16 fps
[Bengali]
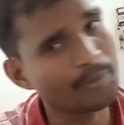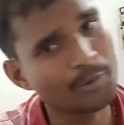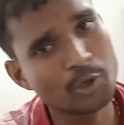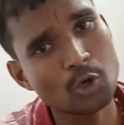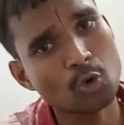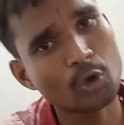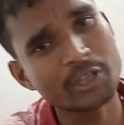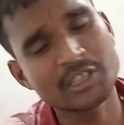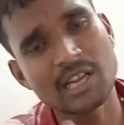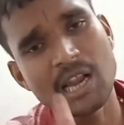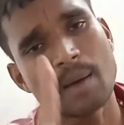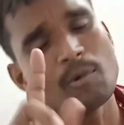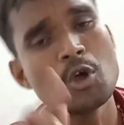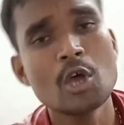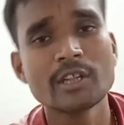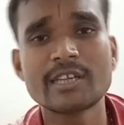একটা ভিডিও
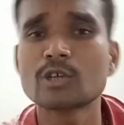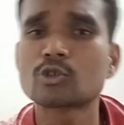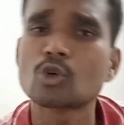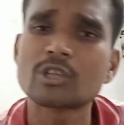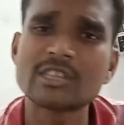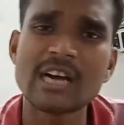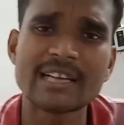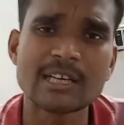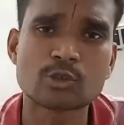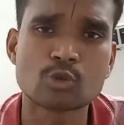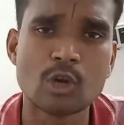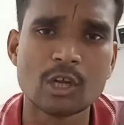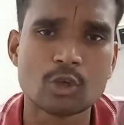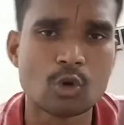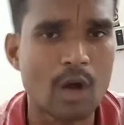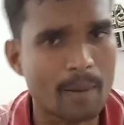করেছিলাম তেষট্টি হাজার
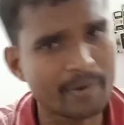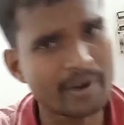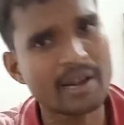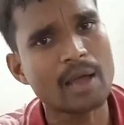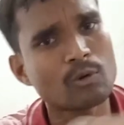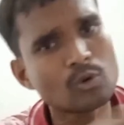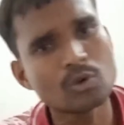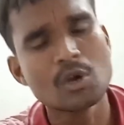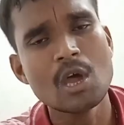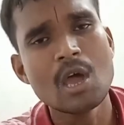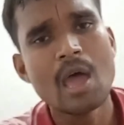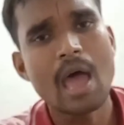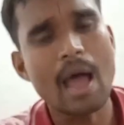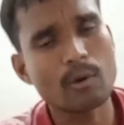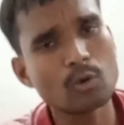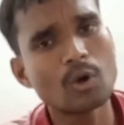চলেছিল আপনারা এখন
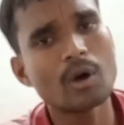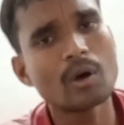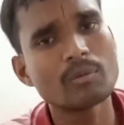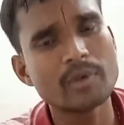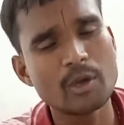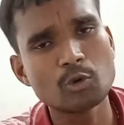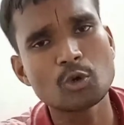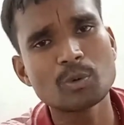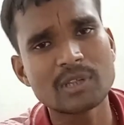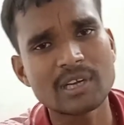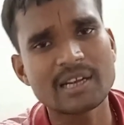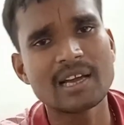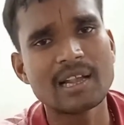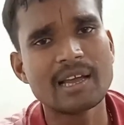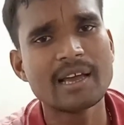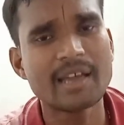এখনও
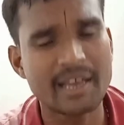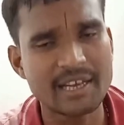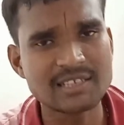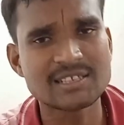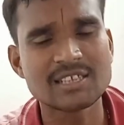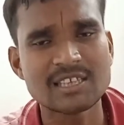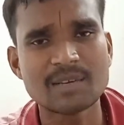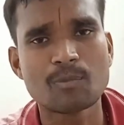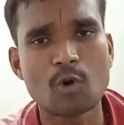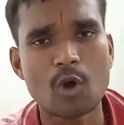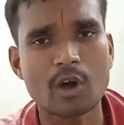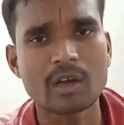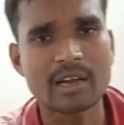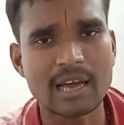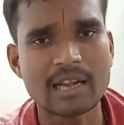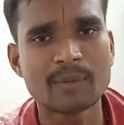ইউটিউবে গেলে এইচটিসি
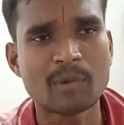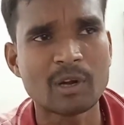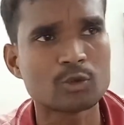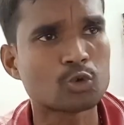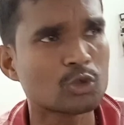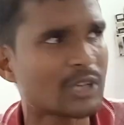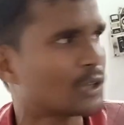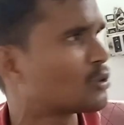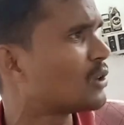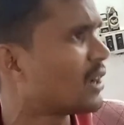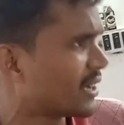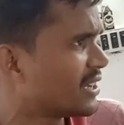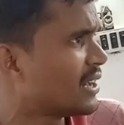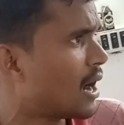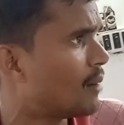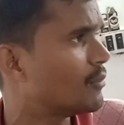ব্লকে গেলে মানে সুশান্ত
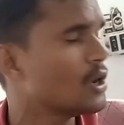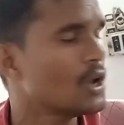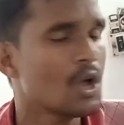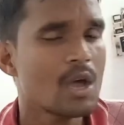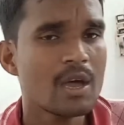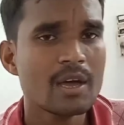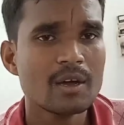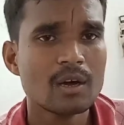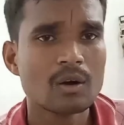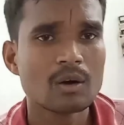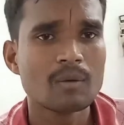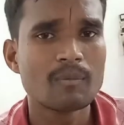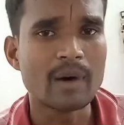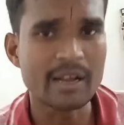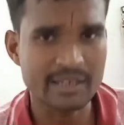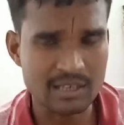নাকি নাম
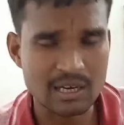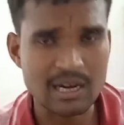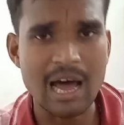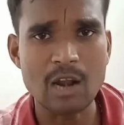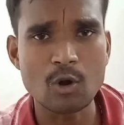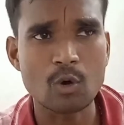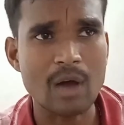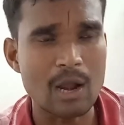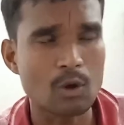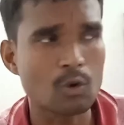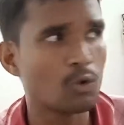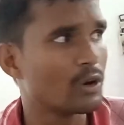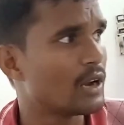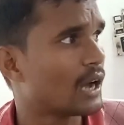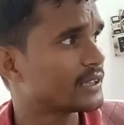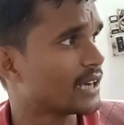মানে কালো কালো
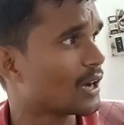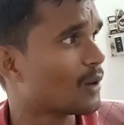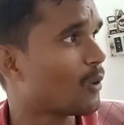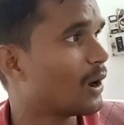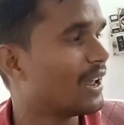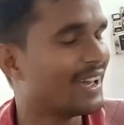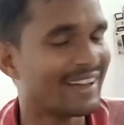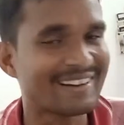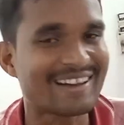গুন্ডা যাকে বলে